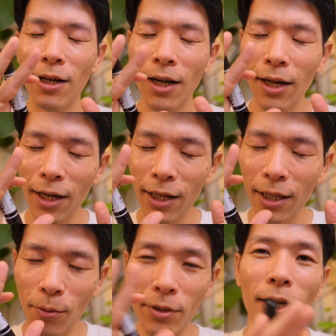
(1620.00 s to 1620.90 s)
考え
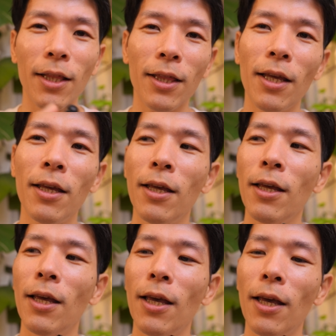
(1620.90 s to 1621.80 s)
方も使って、
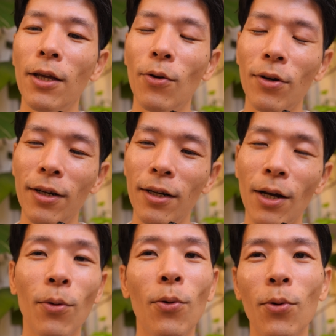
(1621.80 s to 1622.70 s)
えー、いろん
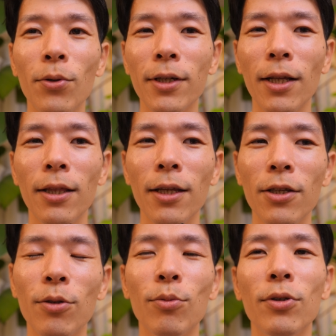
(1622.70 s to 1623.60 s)
な方法を使って
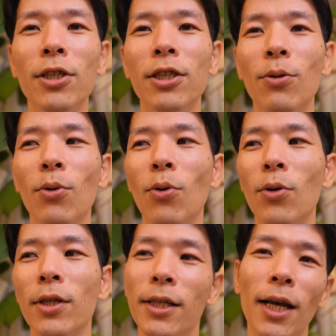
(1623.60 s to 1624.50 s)
自分自身を
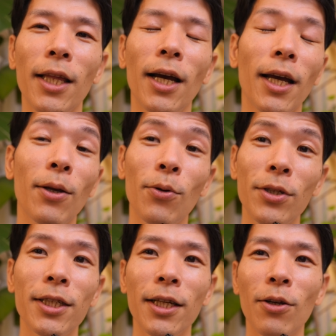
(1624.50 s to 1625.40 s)
こう支えてあげてほ
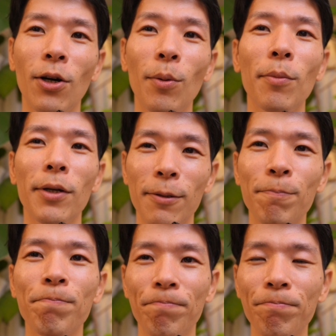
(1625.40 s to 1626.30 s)
しいなと思います。
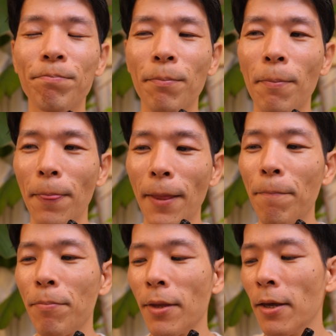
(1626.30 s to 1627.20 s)
ね。
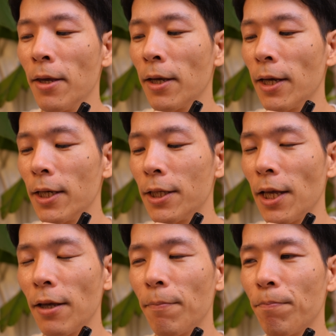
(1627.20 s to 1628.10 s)
決し
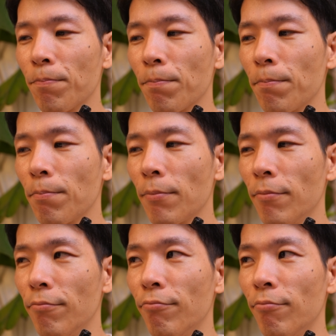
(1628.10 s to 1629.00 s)
て、う
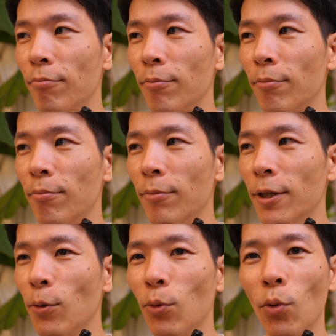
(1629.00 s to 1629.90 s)
ん、
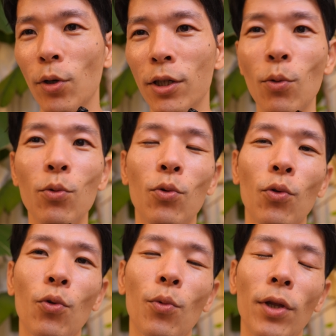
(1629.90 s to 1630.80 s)
人と競うこ
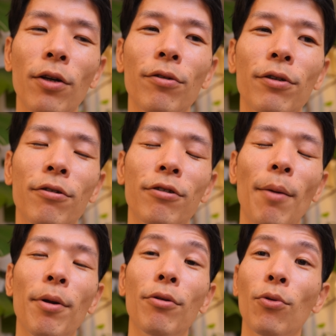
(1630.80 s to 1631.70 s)
ともなく、比
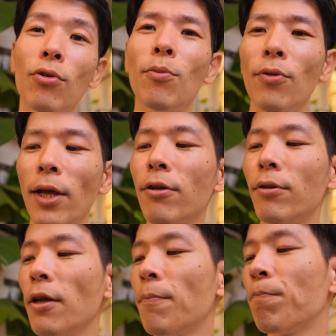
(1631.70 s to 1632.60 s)
べることもなく
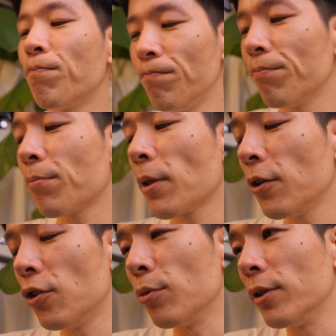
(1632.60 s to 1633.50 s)
ね、うん、
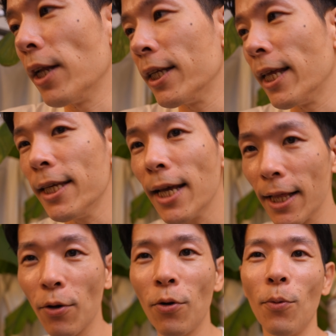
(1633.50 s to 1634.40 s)
自分なりでいいや
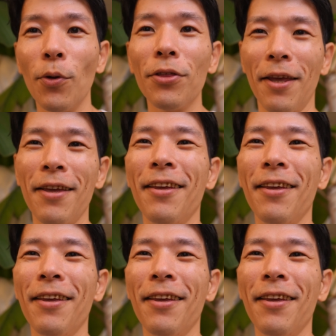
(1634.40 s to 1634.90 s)
と思って